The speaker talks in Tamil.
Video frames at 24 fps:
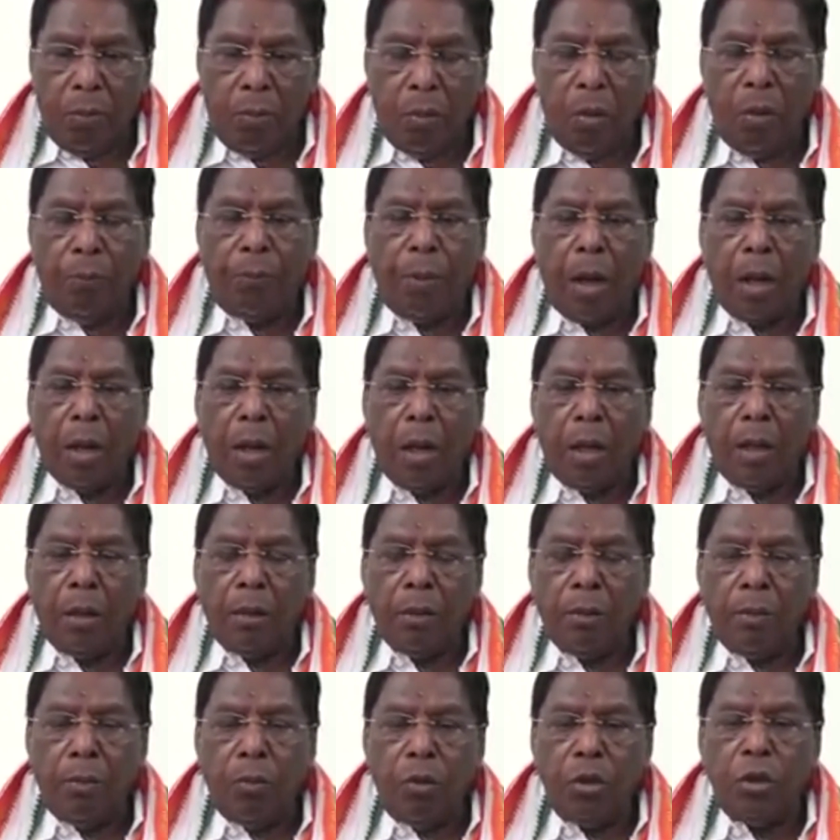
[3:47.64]
குறிப்பாக
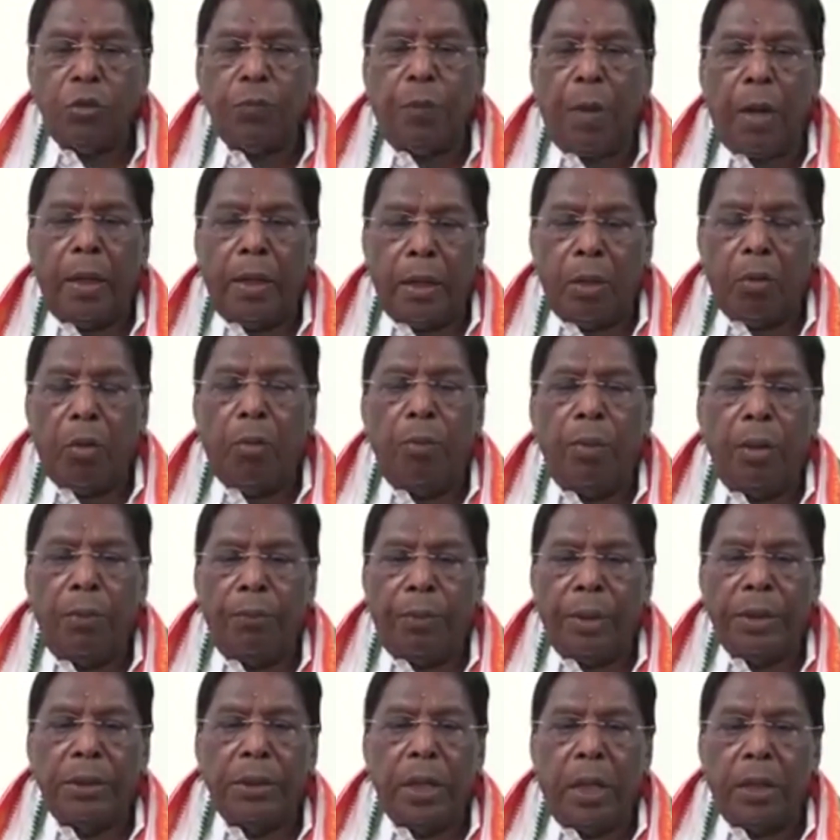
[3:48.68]
முனிசிபாலிட்டி
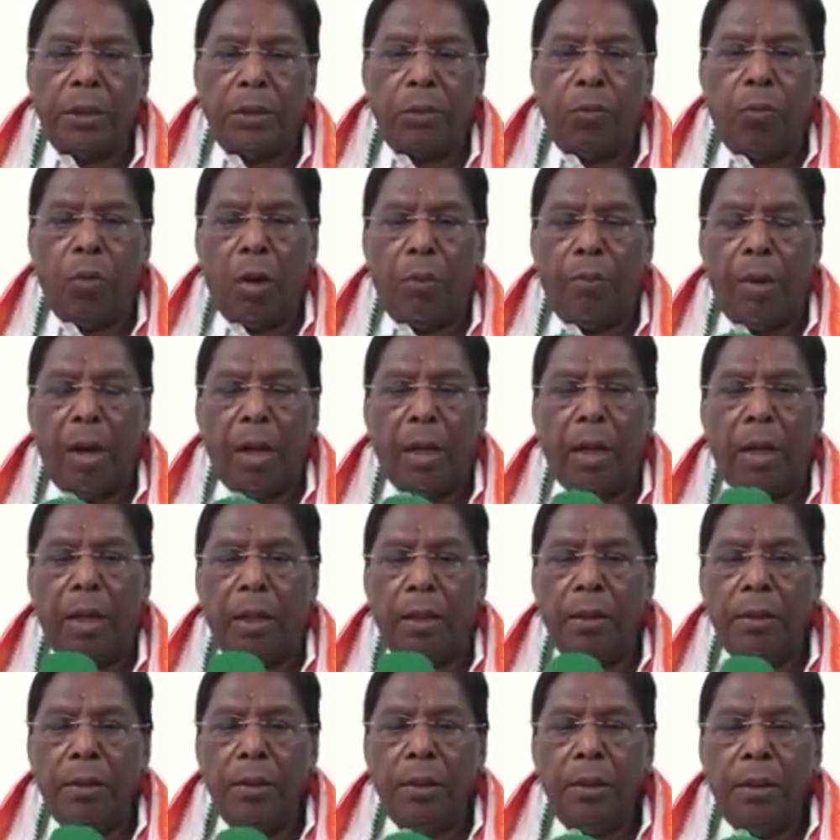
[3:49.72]
மின் பஞ்சாயத்து மூலமாக
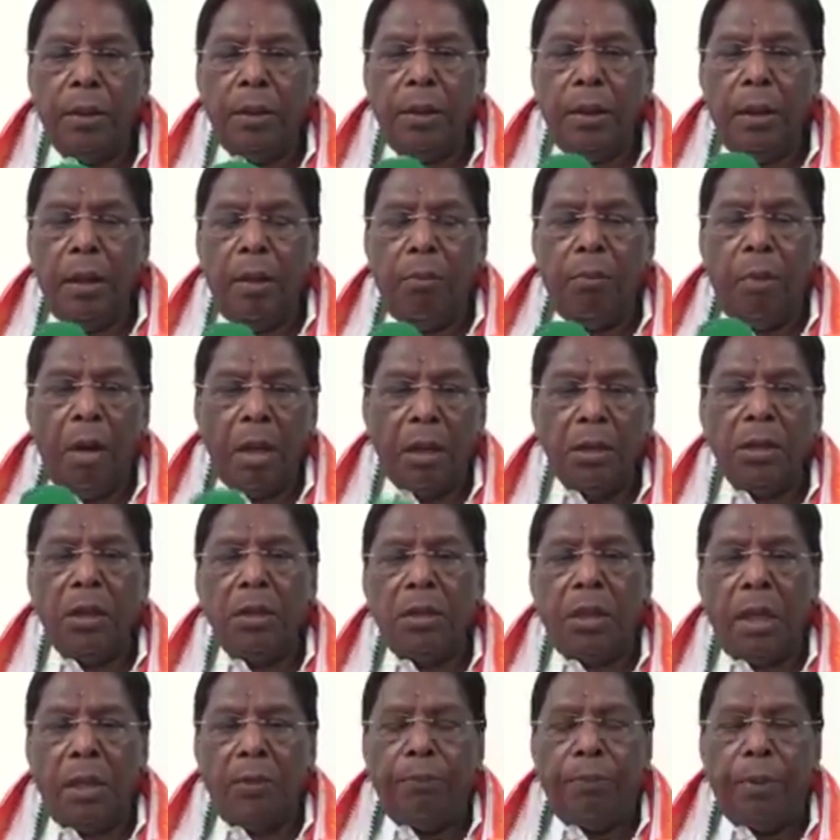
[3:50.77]
மருந்து
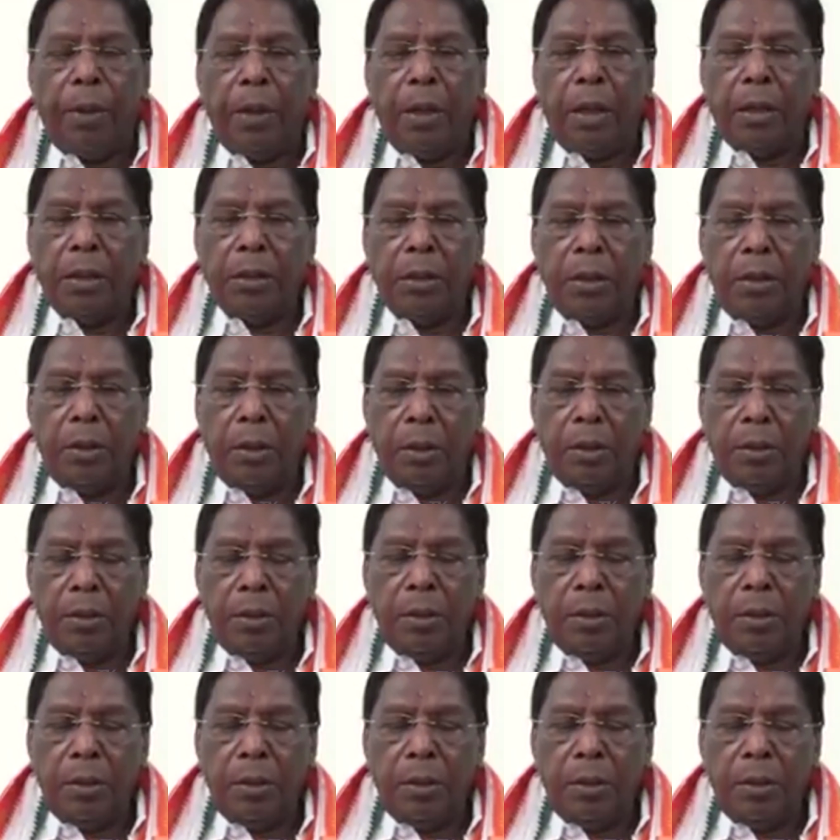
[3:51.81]
தெளிப்பதிலிருந்து